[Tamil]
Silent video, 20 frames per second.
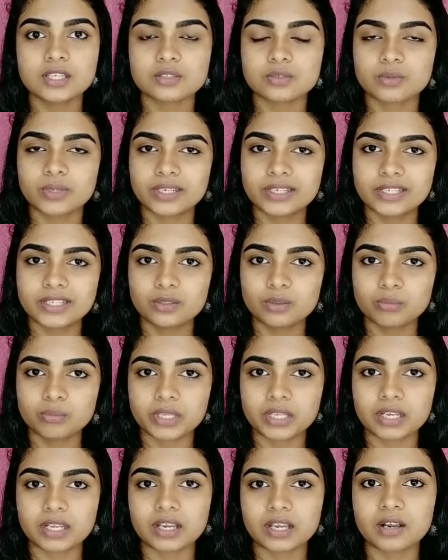ஸ்வெட் எதுவுமே
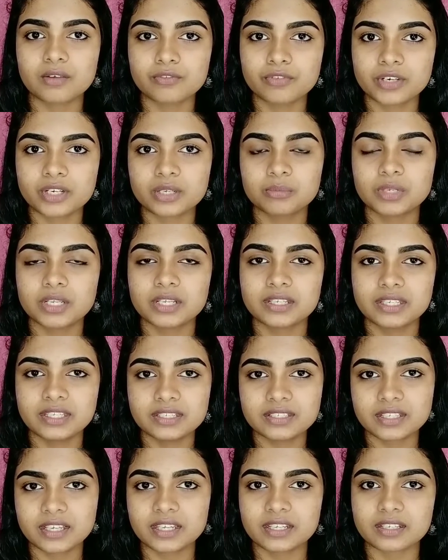இல்லை கம்ஃபர்டபுளாக
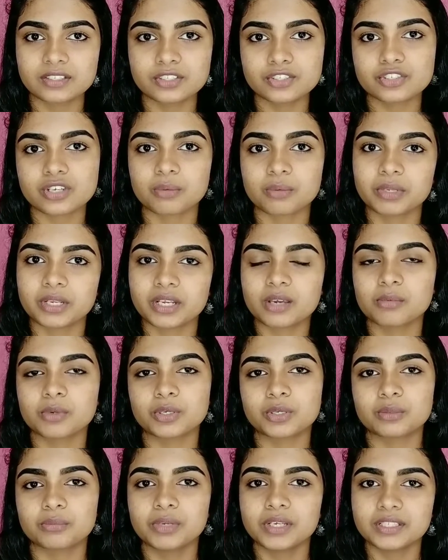நீட்டாக இருந்துச்சு அப்படின்னா
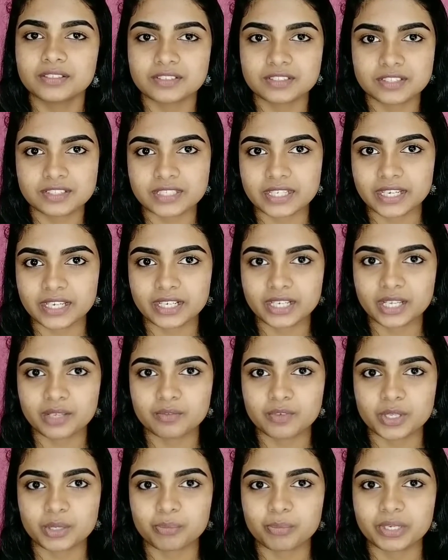மட்டுமே அதை வந்து செகண்ட்
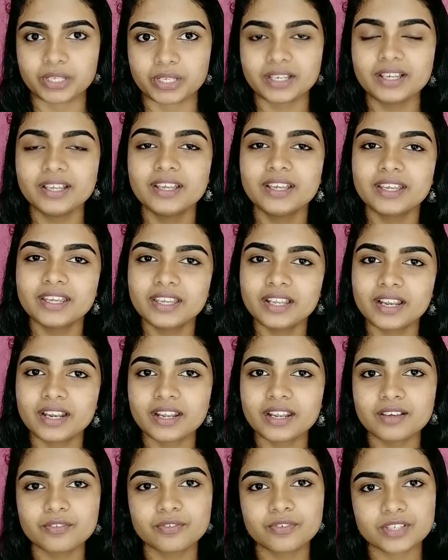டைம் வேர் பண்ணுங்கள்
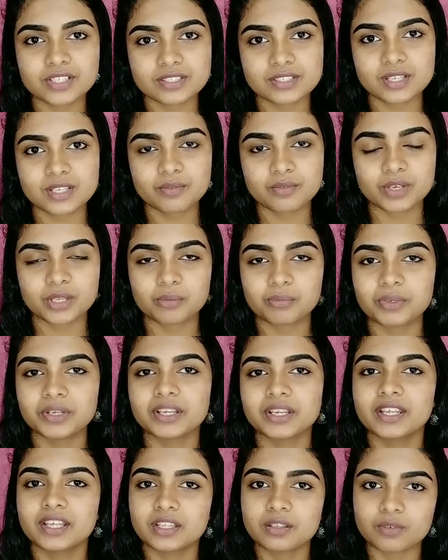இல்லைனா ஃபர்ஸ்ட் டைம் வேர்
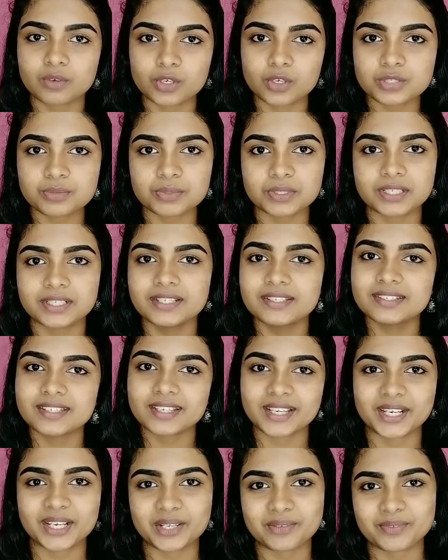பண்ணிவிட்டு அதை வாஷ் பண்ணிவிட்டு
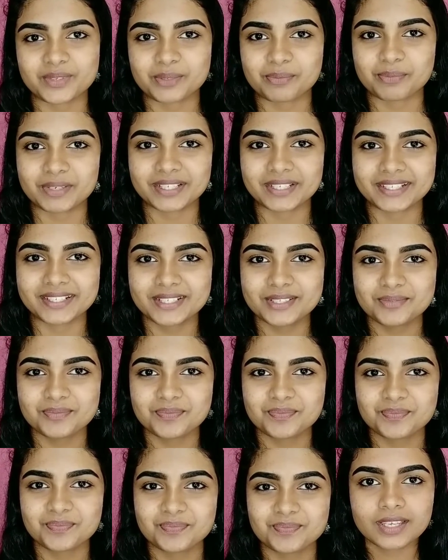செகண்ட் டைம் வேர் பண்ணுங்கள்
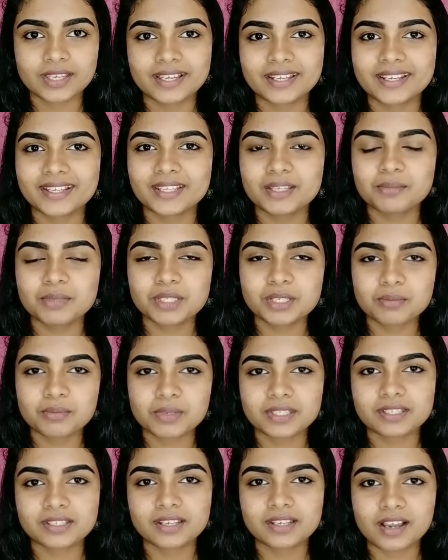அண்ட் அதே மாதிரி
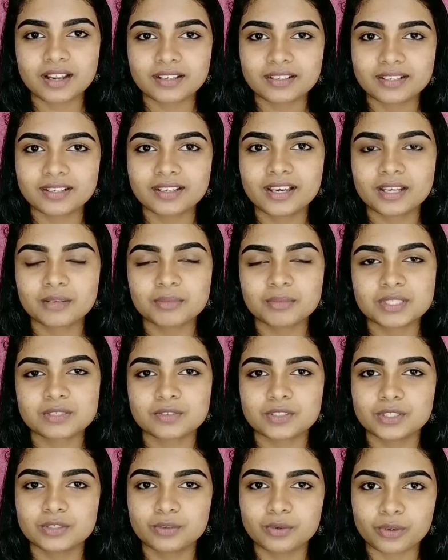பார்த்தீங்கன்னா அண்டர்
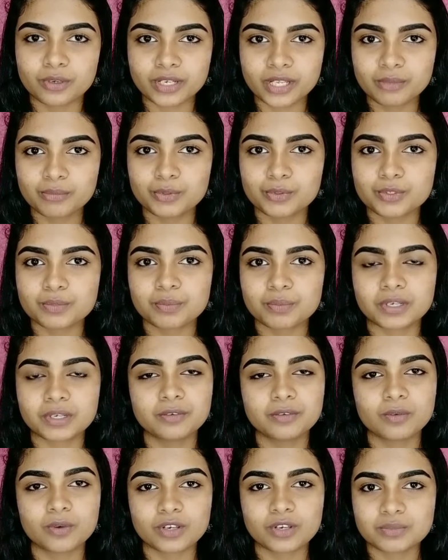கார்மெண்ட்ஸ் வந்து ஒரு டைம் யூஸ்
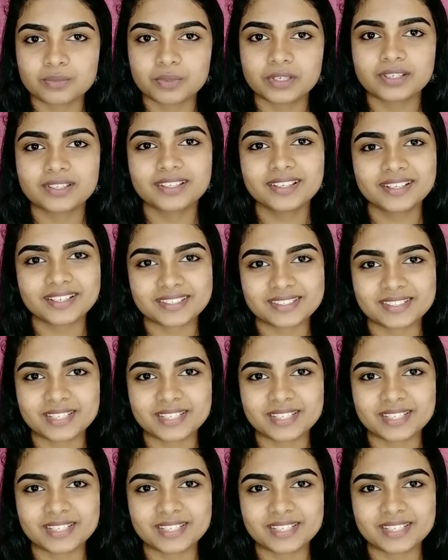பண்ணிட்டு வாஷ் பண்ணிட்டு தான்